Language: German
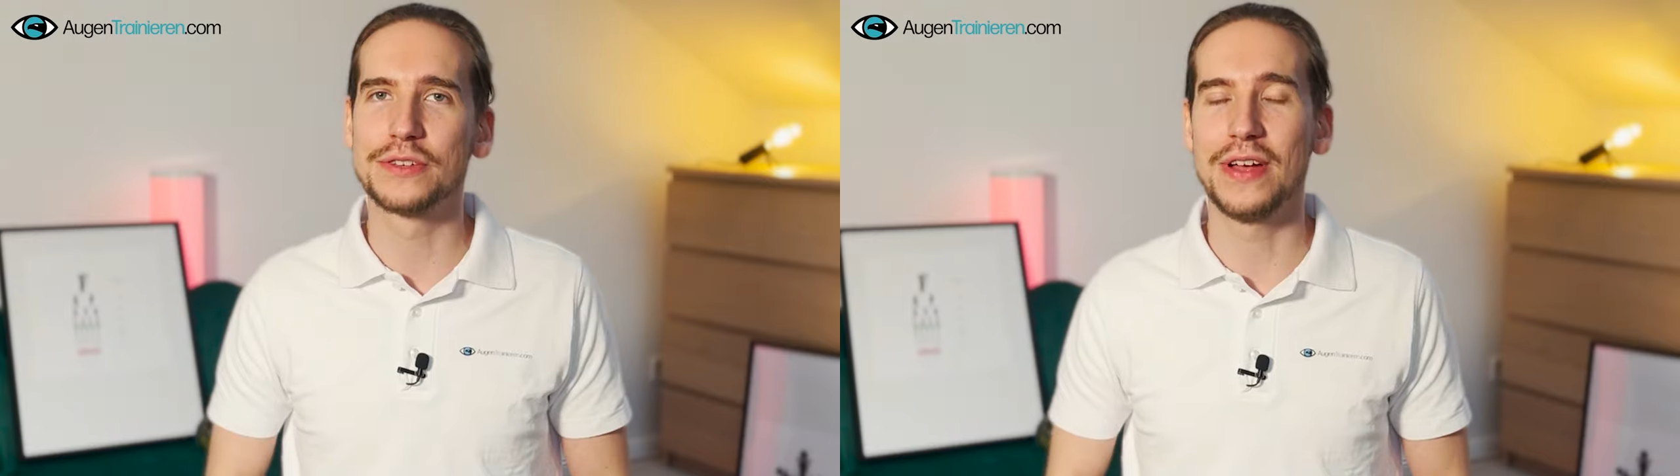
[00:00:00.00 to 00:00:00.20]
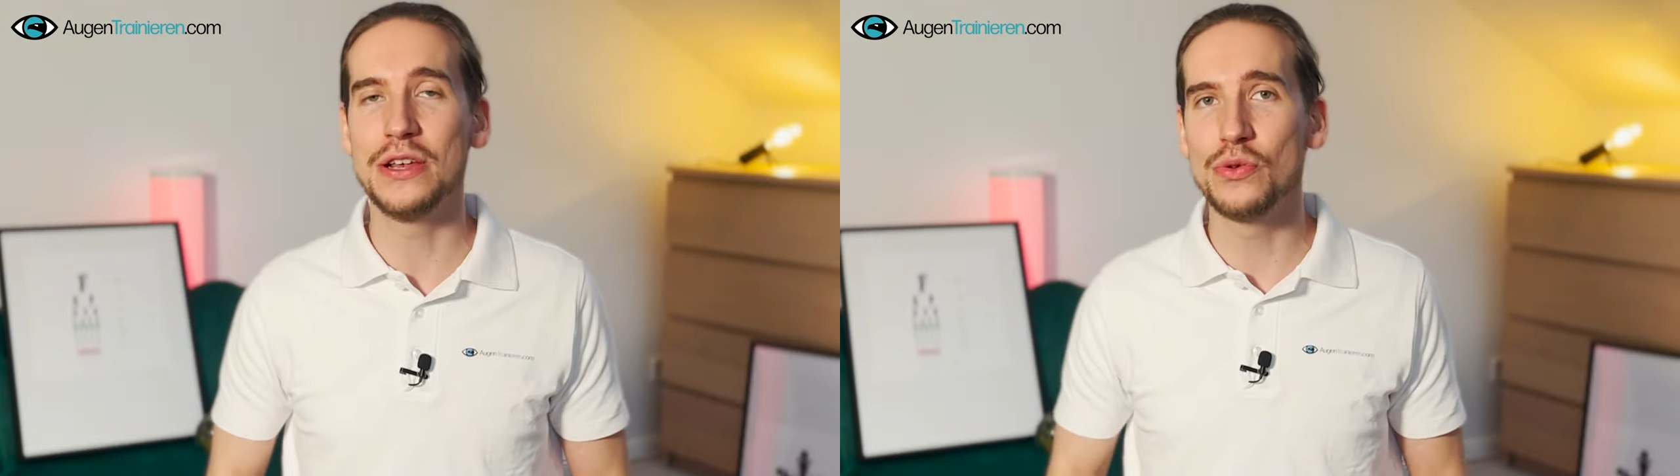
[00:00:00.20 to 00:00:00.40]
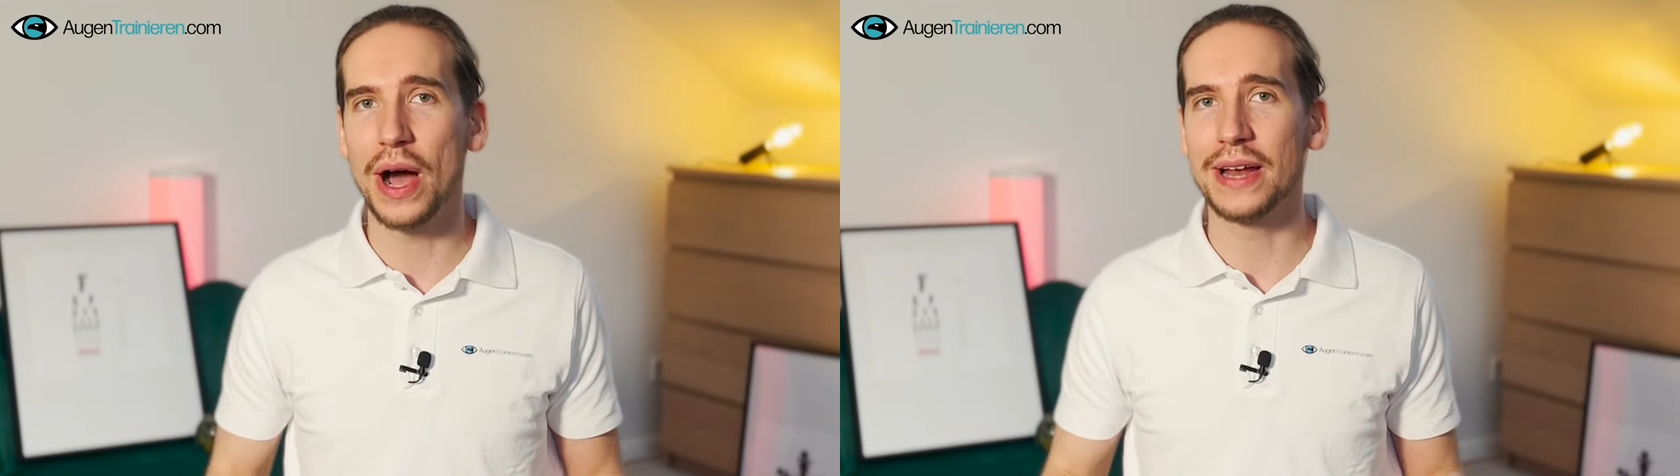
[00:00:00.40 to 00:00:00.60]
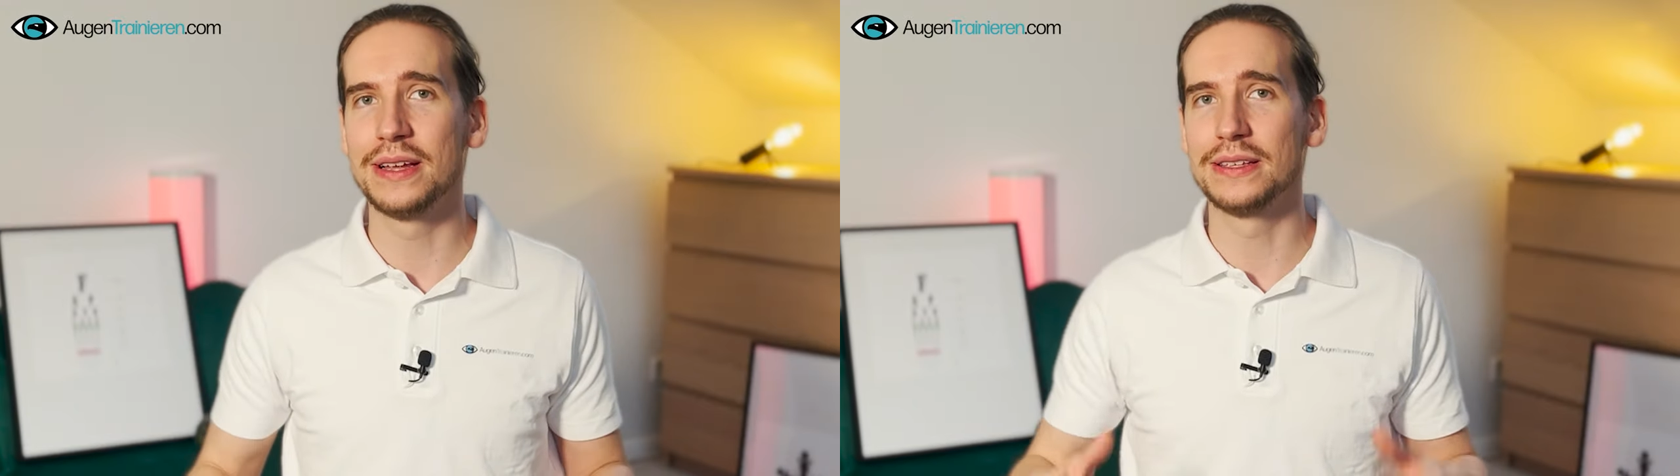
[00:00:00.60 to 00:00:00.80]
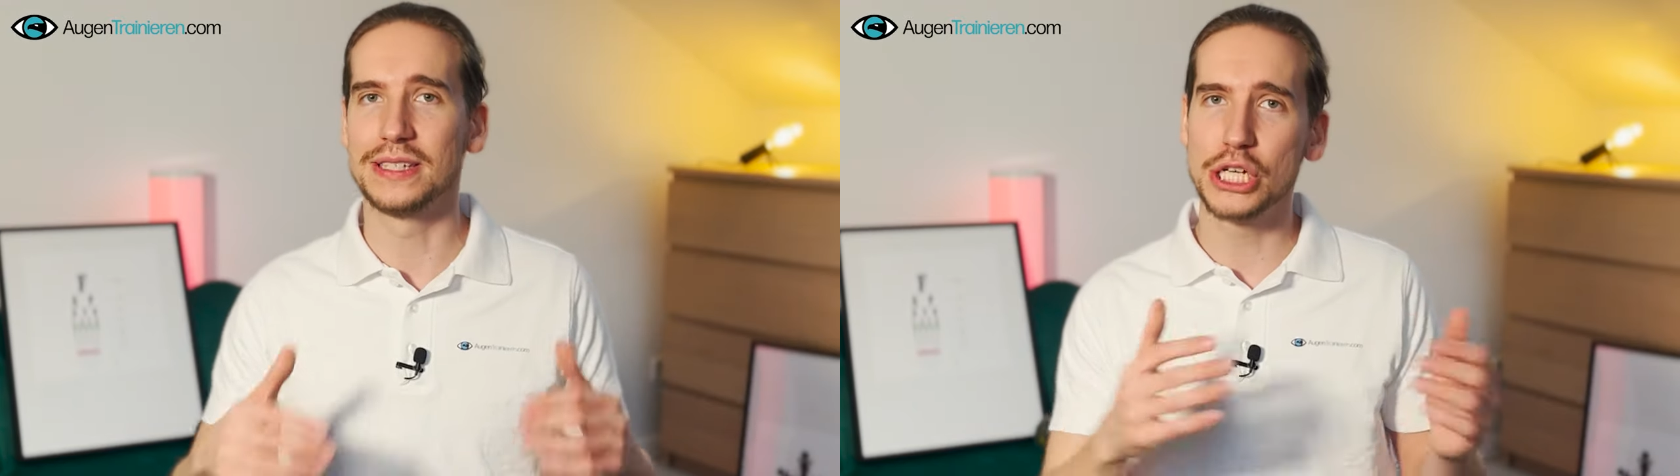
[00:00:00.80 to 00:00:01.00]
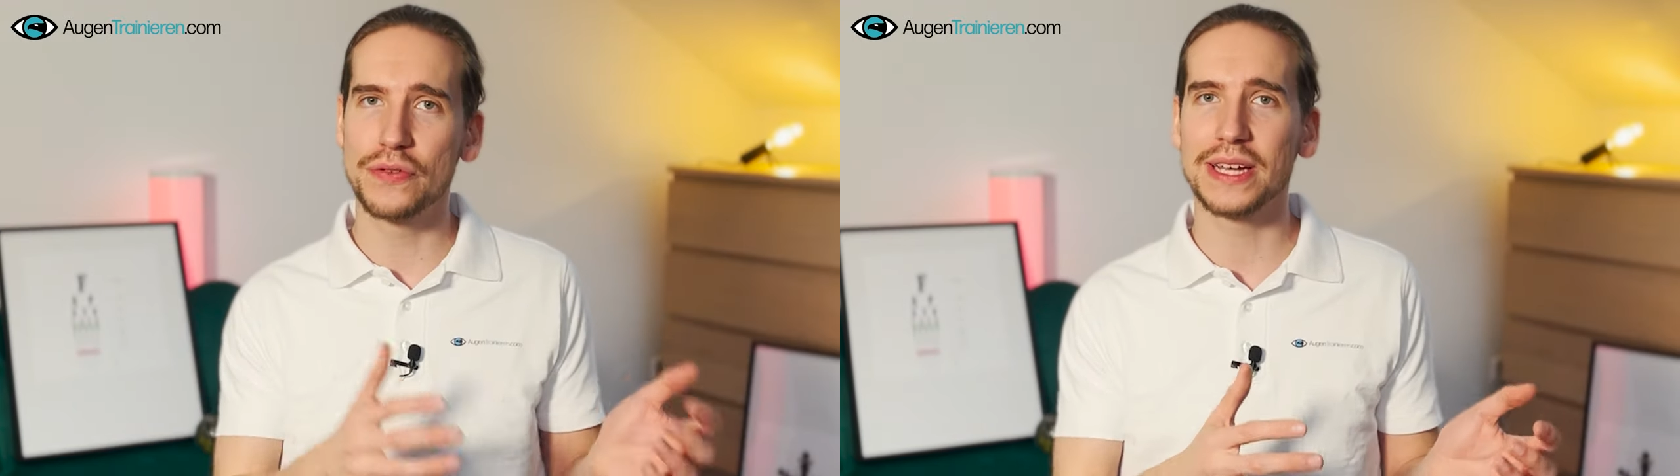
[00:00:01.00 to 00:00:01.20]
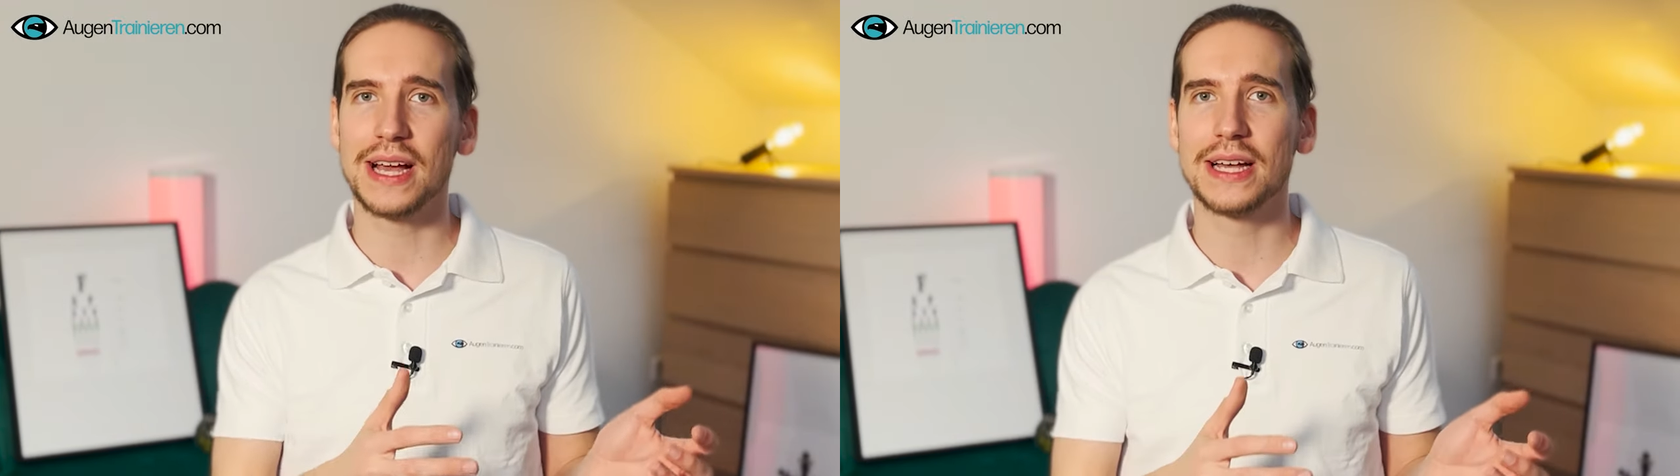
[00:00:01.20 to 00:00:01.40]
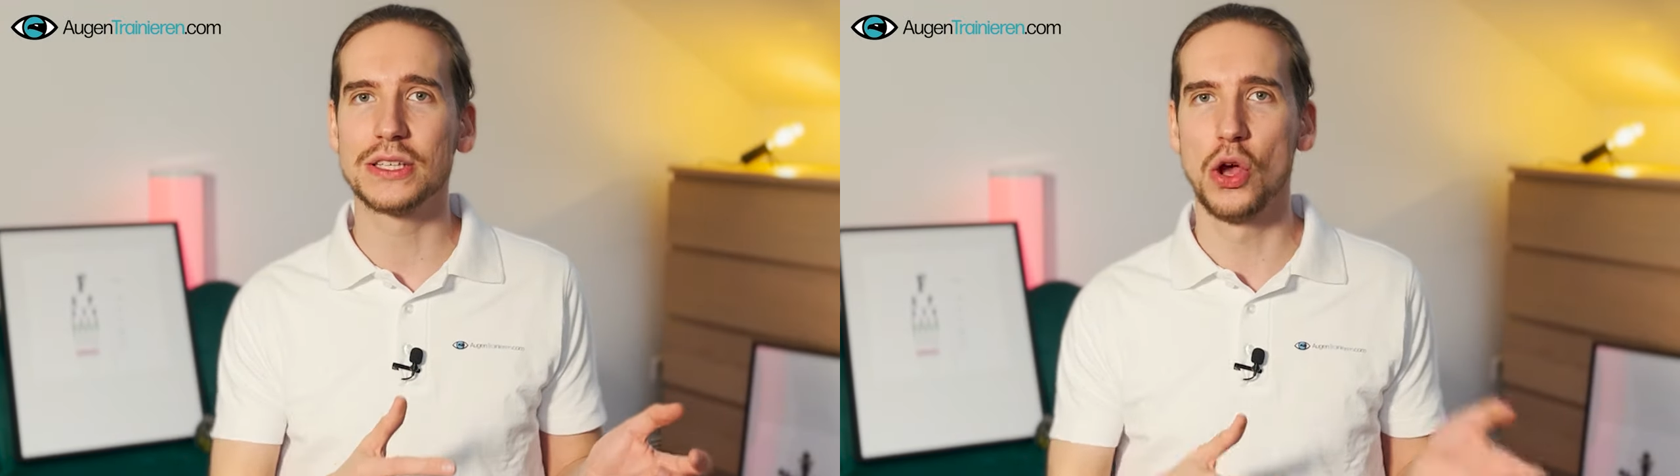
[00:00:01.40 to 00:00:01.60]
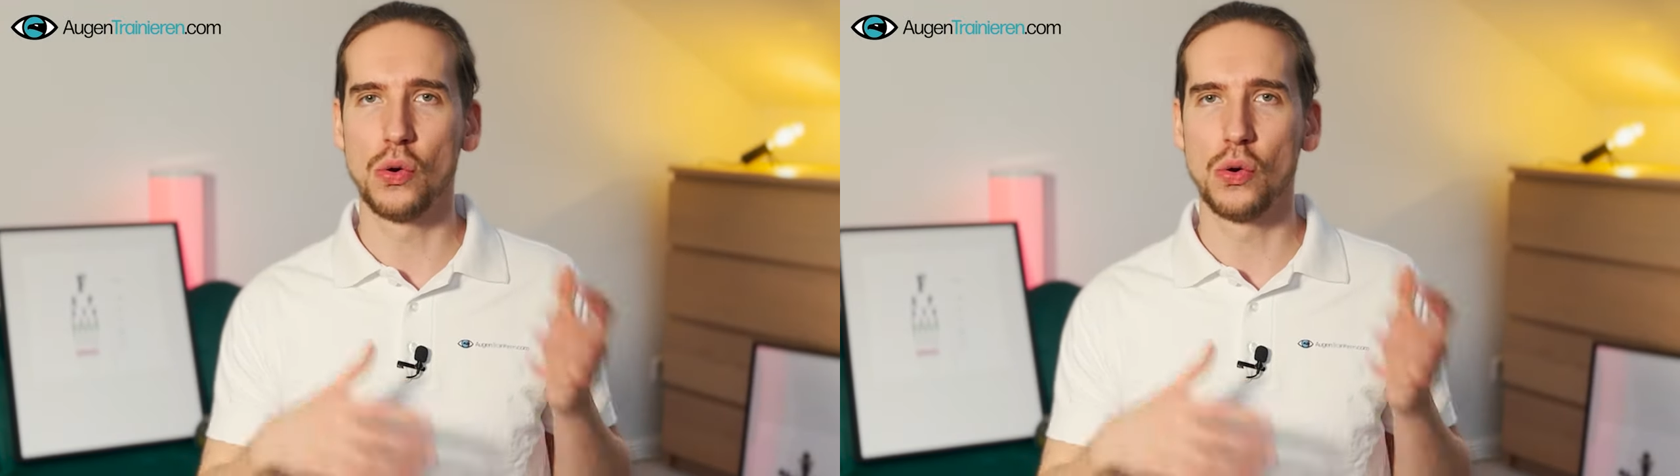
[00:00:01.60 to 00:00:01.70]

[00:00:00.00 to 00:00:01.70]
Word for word: wenn du eine Sehschwäche hast.